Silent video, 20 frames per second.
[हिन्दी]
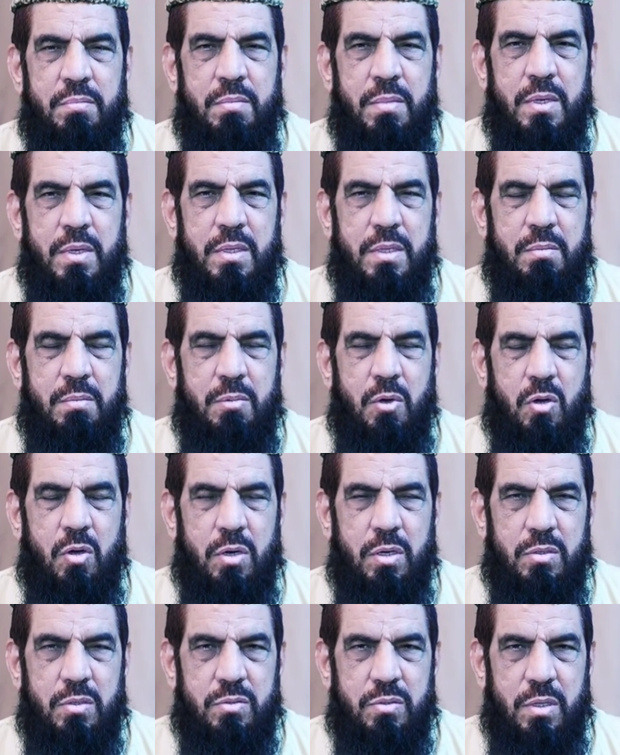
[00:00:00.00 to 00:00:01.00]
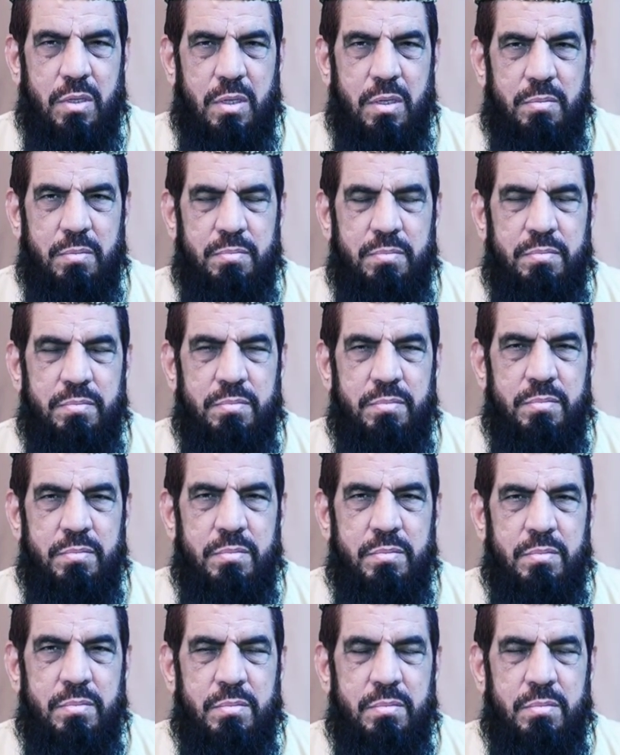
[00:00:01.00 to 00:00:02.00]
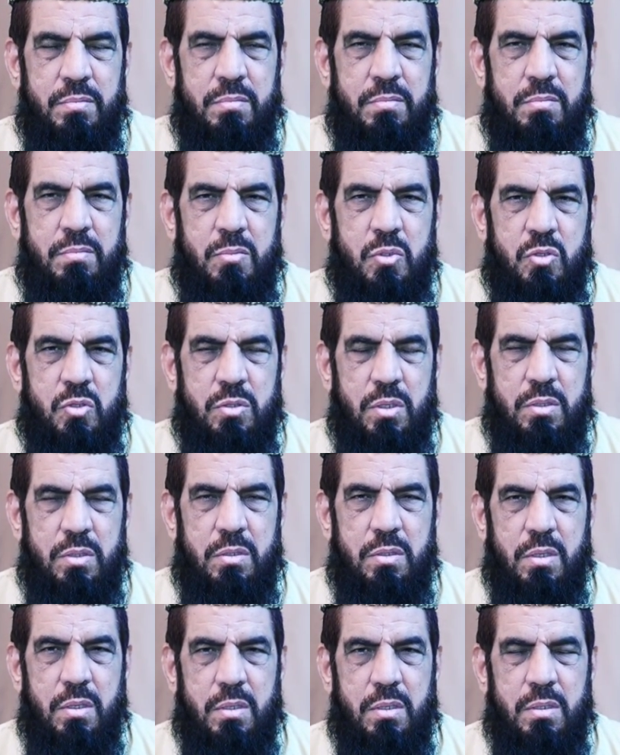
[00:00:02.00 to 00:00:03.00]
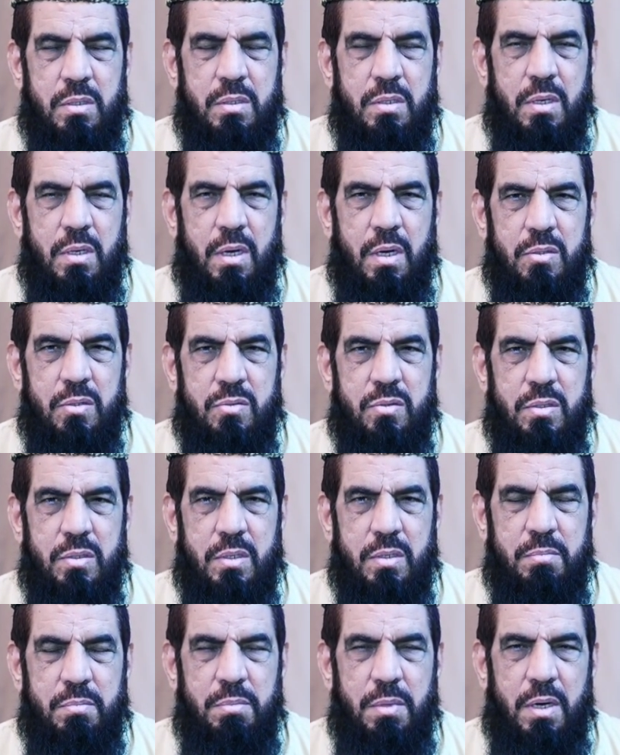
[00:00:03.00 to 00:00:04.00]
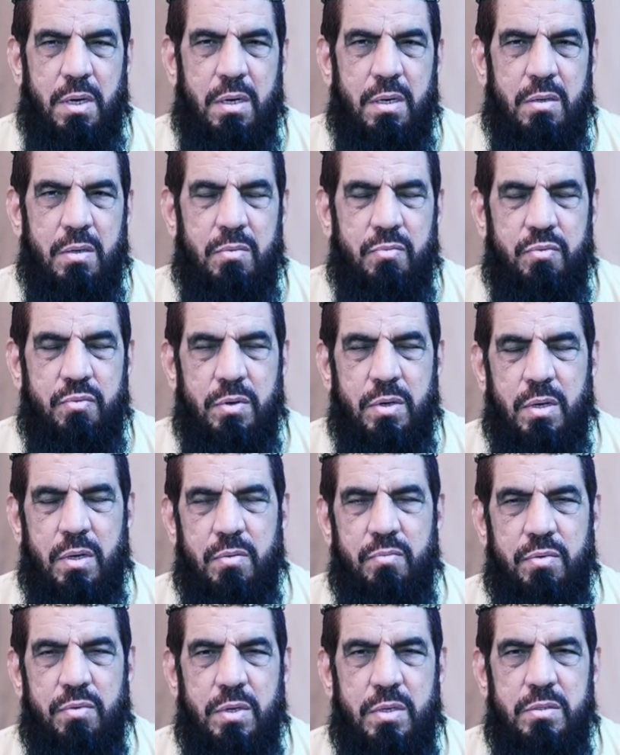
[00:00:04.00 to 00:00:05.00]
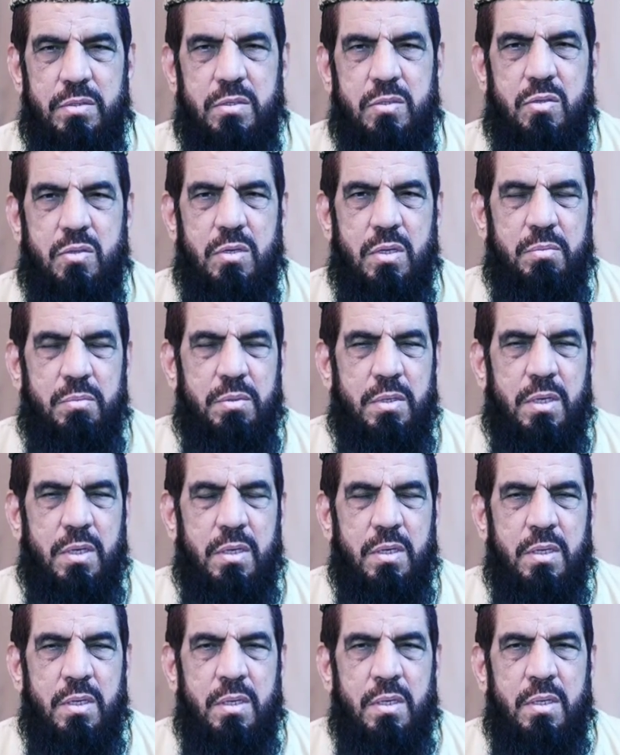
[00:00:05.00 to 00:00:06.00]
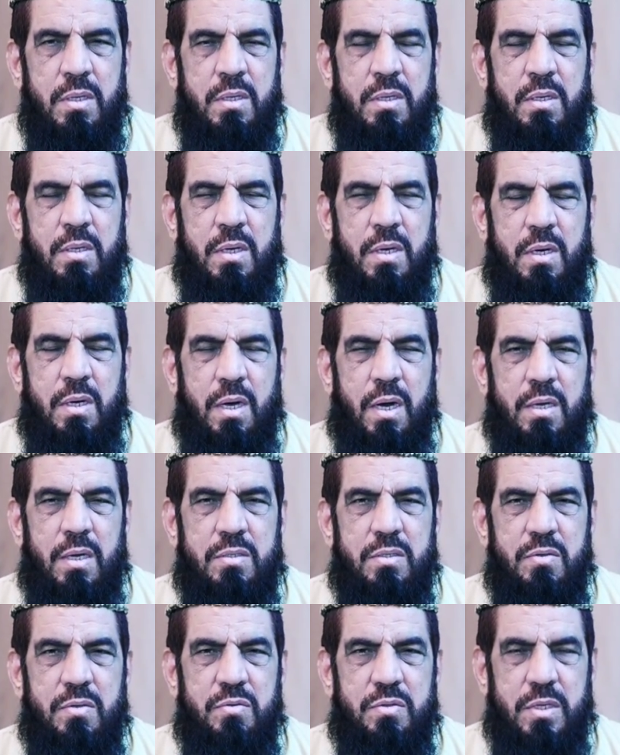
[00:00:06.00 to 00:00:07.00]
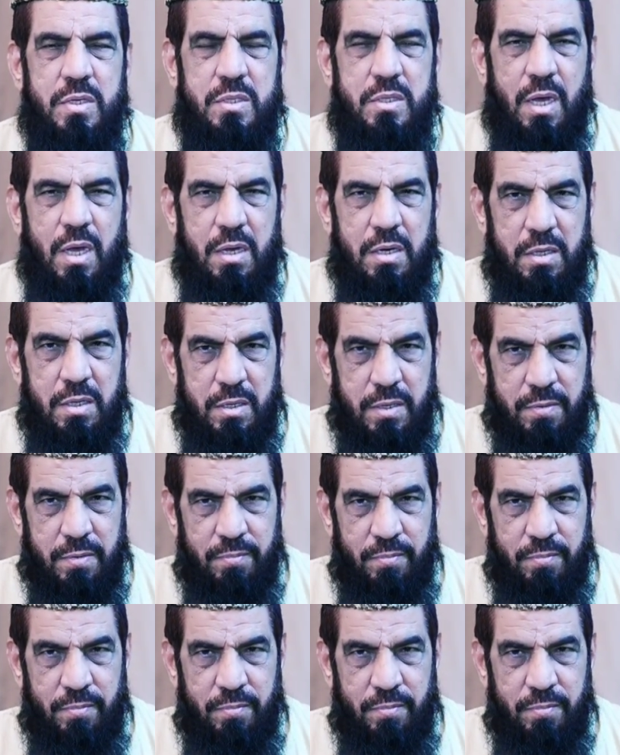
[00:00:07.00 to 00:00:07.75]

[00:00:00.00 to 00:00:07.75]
मरीम औरंगज़ेब मुसद्दक आसन इकबाल फ़लाँ फ़लाँ जितने भी हैं आसफ़ जरदारी